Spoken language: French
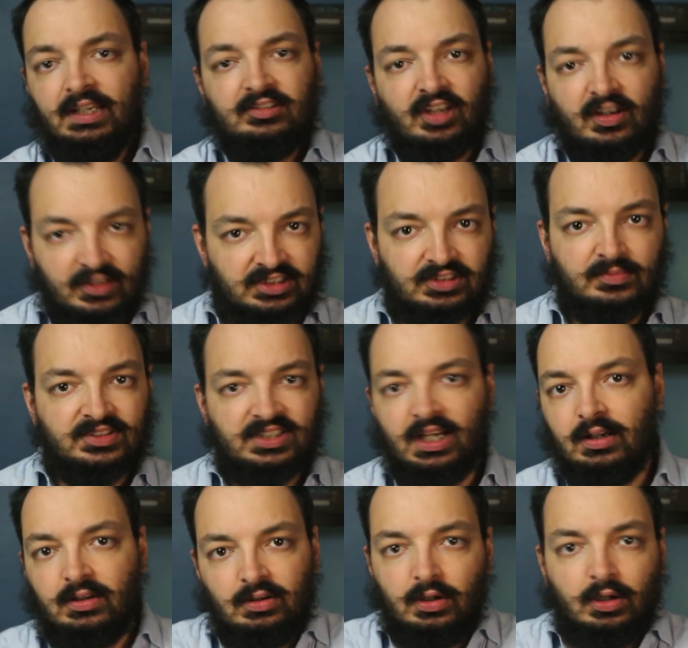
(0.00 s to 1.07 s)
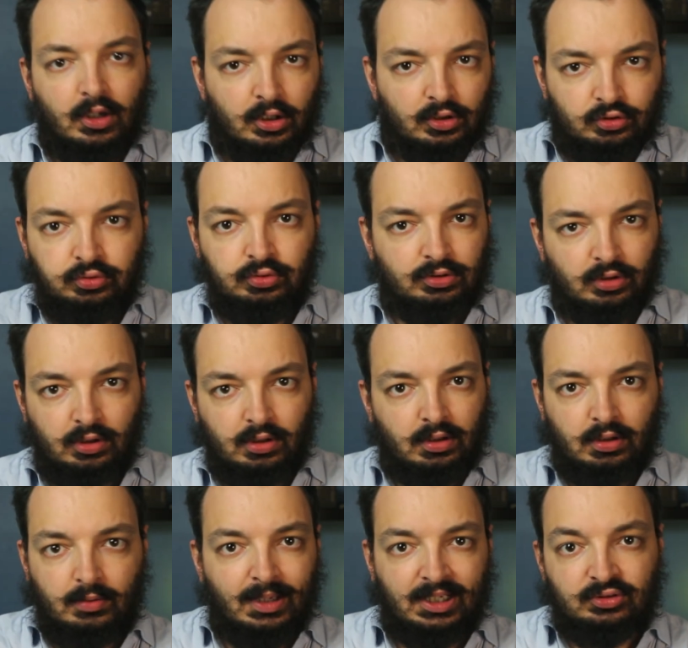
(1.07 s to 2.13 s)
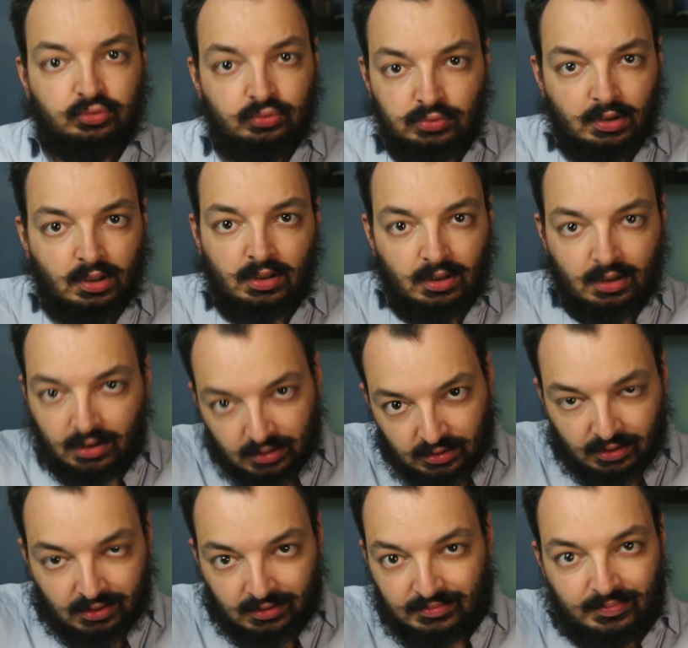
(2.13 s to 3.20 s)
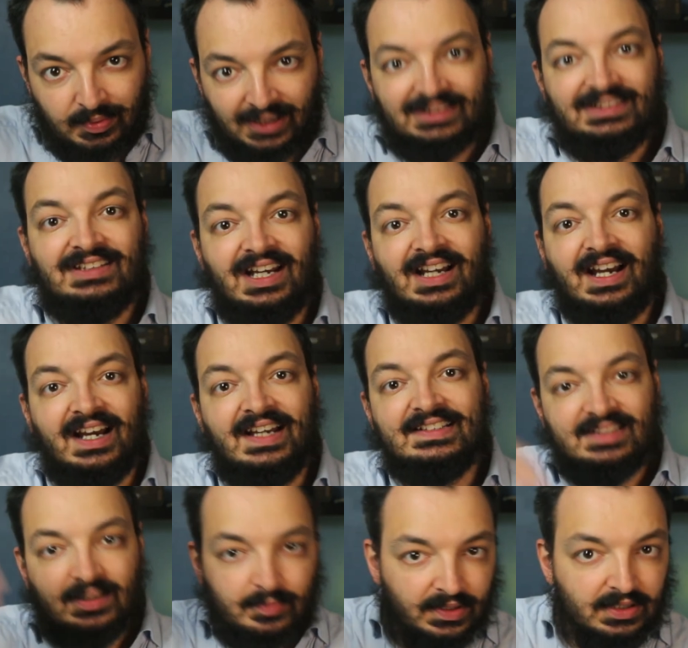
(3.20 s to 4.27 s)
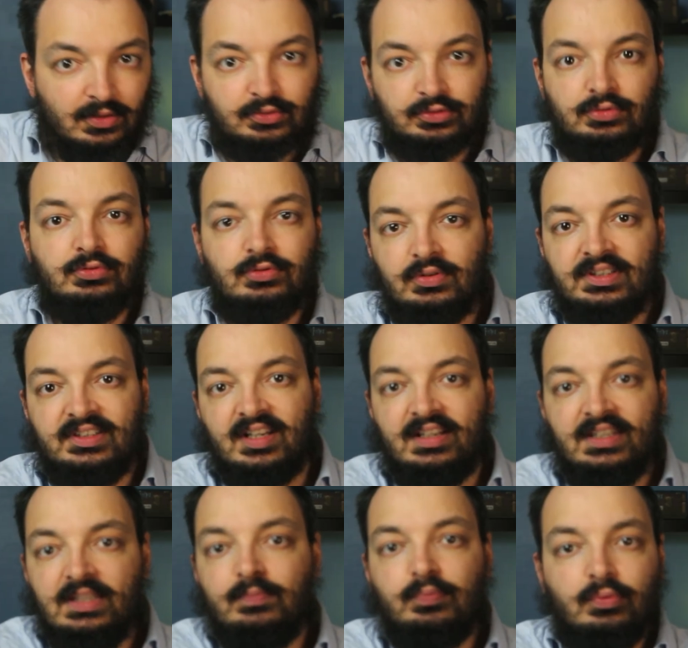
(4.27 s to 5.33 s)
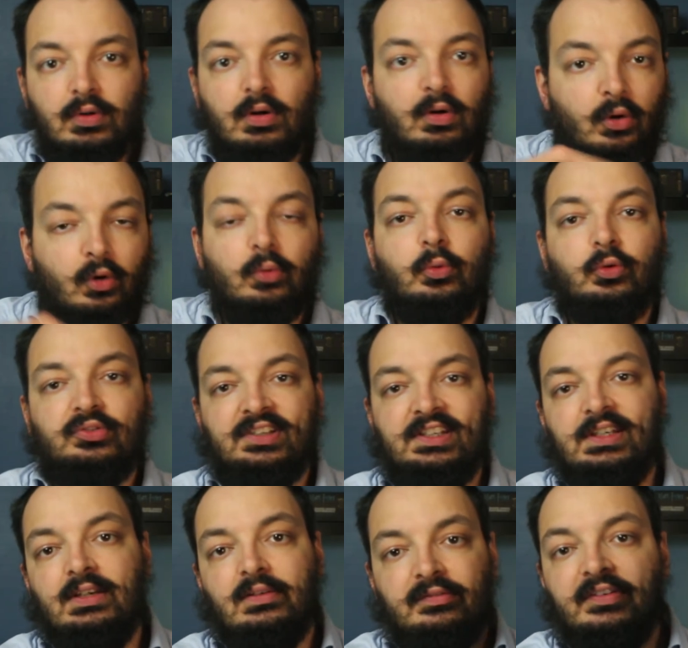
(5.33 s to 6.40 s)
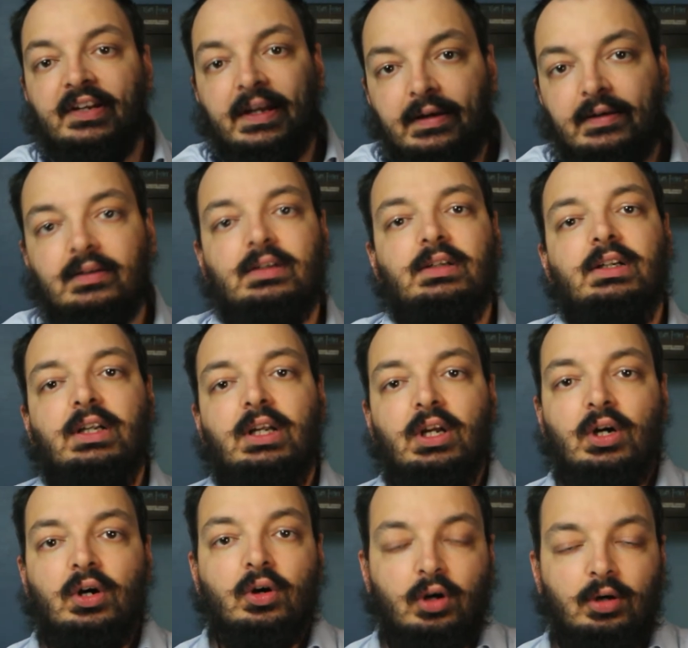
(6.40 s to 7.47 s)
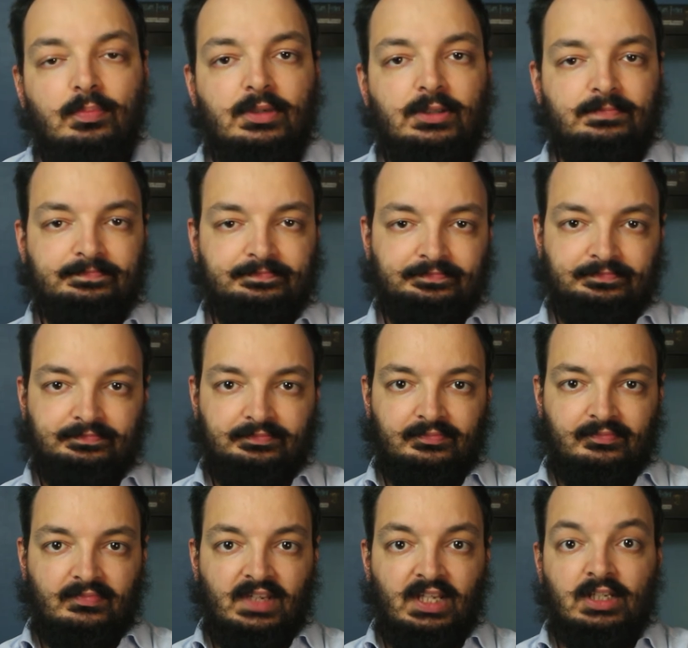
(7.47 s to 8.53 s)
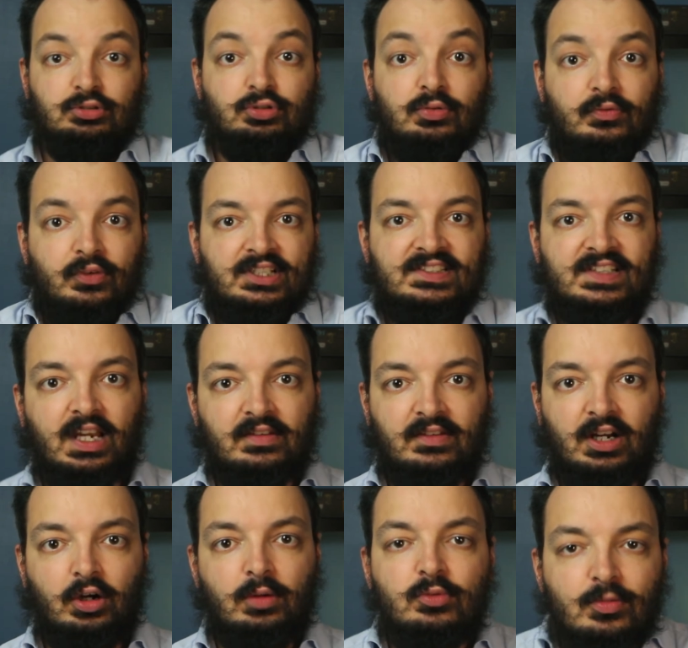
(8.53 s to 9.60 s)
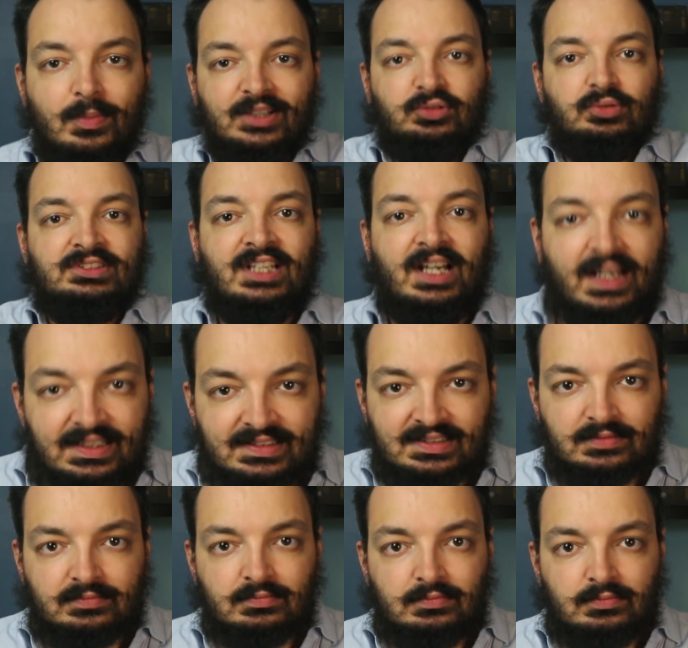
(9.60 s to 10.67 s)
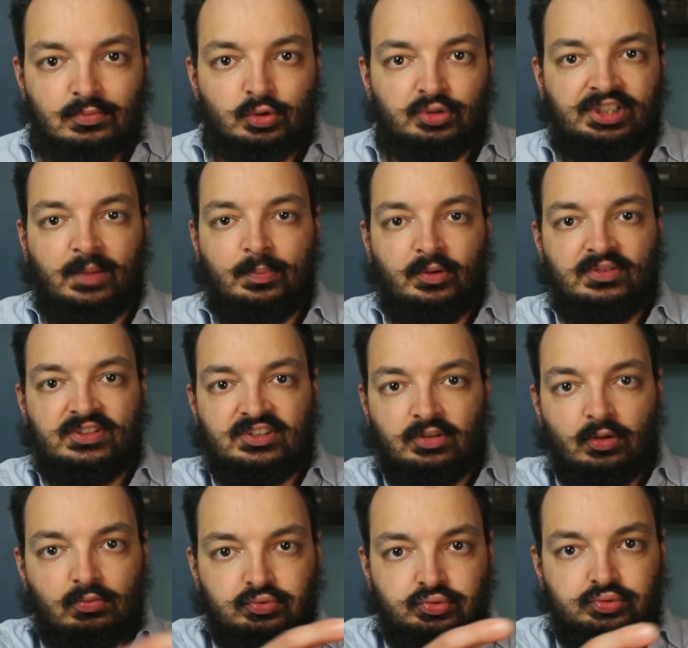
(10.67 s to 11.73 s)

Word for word: il traverse comme ça euh, toute euh, bah, une partie de la Grèce et puis le sud de l'Italie pour remonter vers Rome. Et là-dessus, une fois qu'ils arrivent à Rome, le bateau s'arrête, le serpent descend.